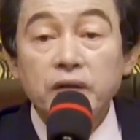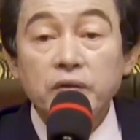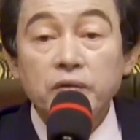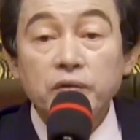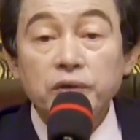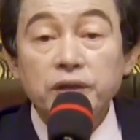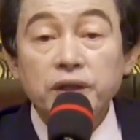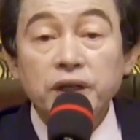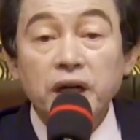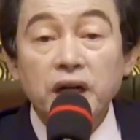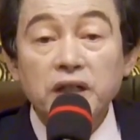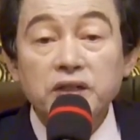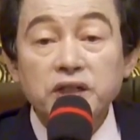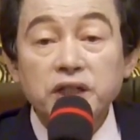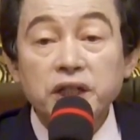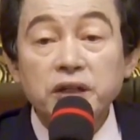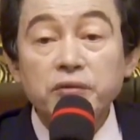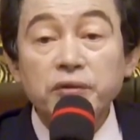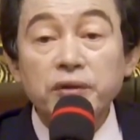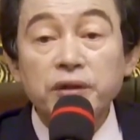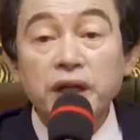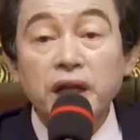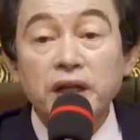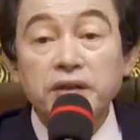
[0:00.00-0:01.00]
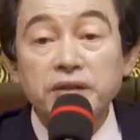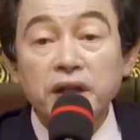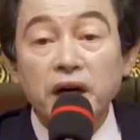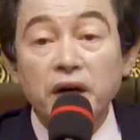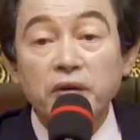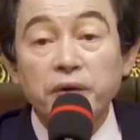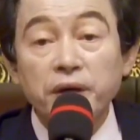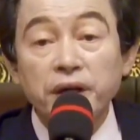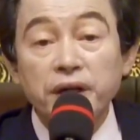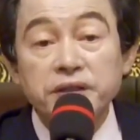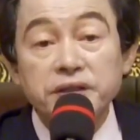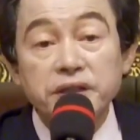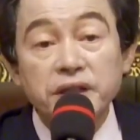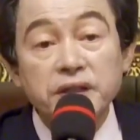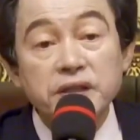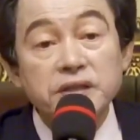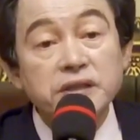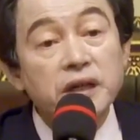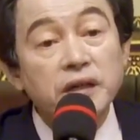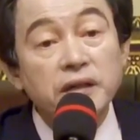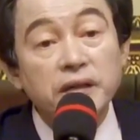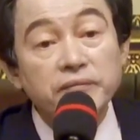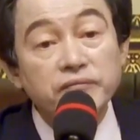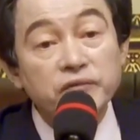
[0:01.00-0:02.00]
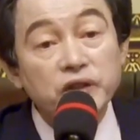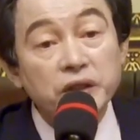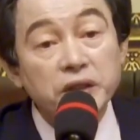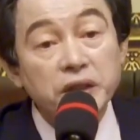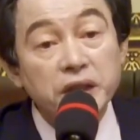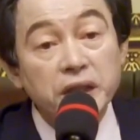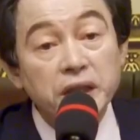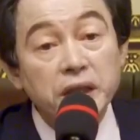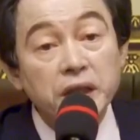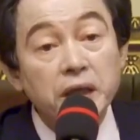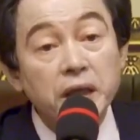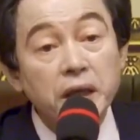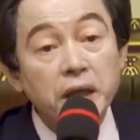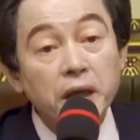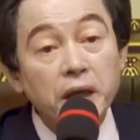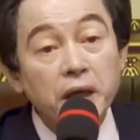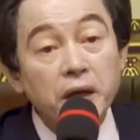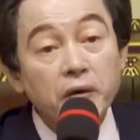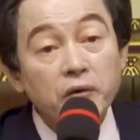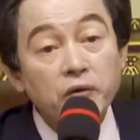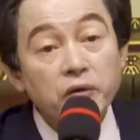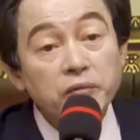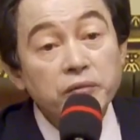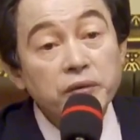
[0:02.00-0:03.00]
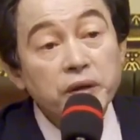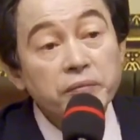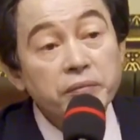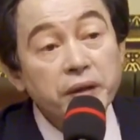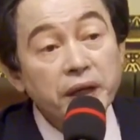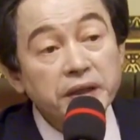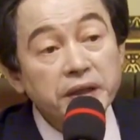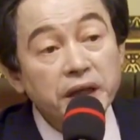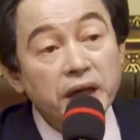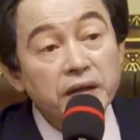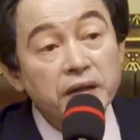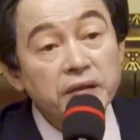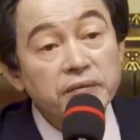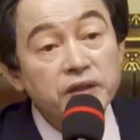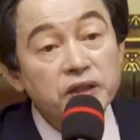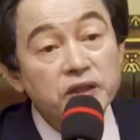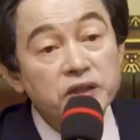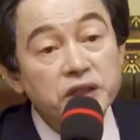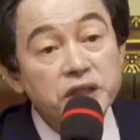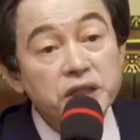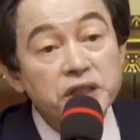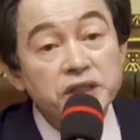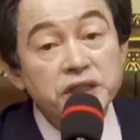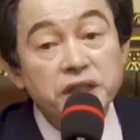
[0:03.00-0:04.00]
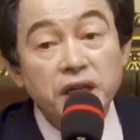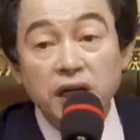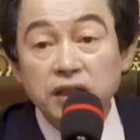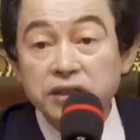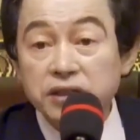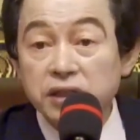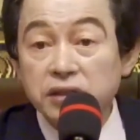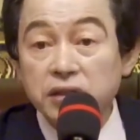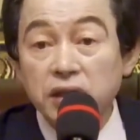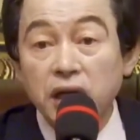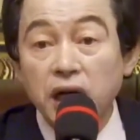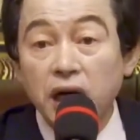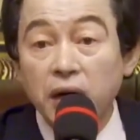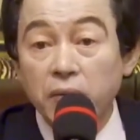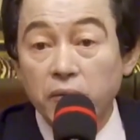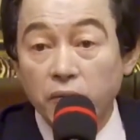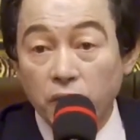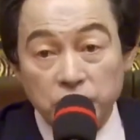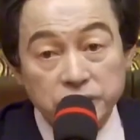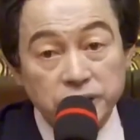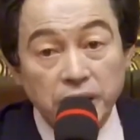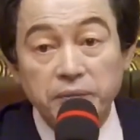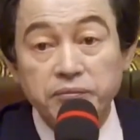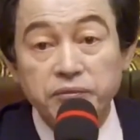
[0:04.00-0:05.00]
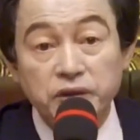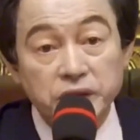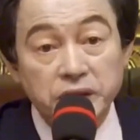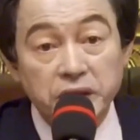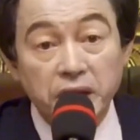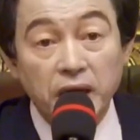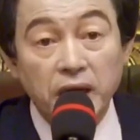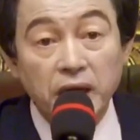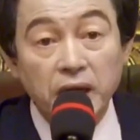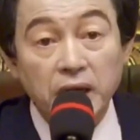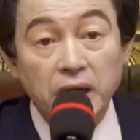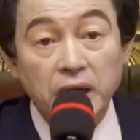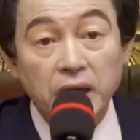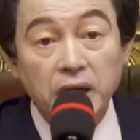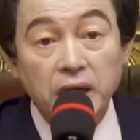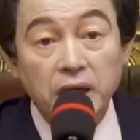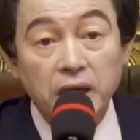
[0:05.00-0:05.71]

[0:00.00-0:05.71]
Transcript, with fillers: 우리가 청원한다고 해서 이 사람들이 국민 배당금을 실시하지는 못합니다.